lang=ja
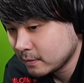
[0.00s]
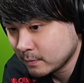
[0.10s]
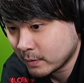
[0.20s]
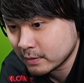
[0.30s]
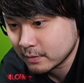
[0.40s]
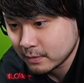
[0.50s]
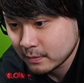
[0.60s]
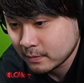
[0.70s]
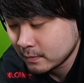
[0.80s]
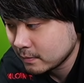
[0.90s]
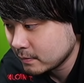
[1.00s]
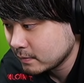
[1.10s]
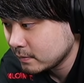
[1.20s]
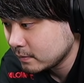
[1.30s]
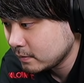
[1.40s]
まず
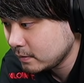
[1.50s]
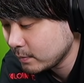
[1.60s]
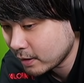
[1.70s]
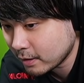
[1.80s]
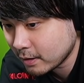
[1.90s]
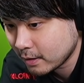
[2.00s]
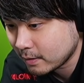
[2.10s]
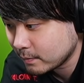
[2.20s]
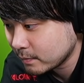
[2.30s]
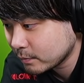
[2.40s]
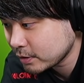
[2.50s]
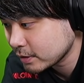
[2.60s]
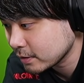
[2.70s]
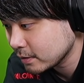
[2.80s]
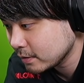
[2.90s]
今からも
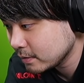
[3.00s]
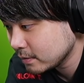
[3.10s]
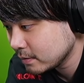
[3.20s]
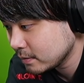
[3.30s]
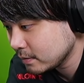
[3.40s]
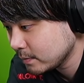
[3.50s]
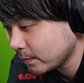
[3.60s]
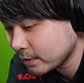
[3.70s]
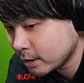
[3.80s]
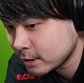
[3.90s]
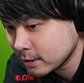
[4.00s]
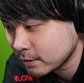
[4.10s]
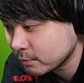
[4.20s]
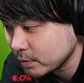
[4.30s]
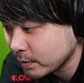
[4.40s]
し今まで配信やっ
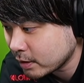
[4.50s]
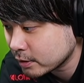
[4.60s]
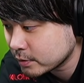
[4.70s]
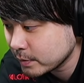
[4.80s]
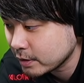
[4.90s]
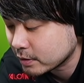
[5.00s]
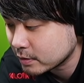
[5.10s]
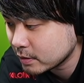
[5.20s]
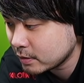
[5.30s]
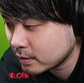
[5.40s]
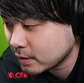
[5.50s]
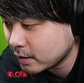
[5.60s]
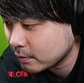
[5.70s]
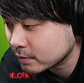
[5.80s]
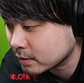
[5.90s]
てるけど今から始めんのやったら絶対
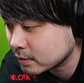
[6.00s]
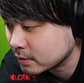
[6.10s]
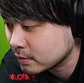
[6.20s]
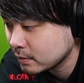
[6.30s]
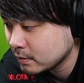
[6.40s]
顔出さんし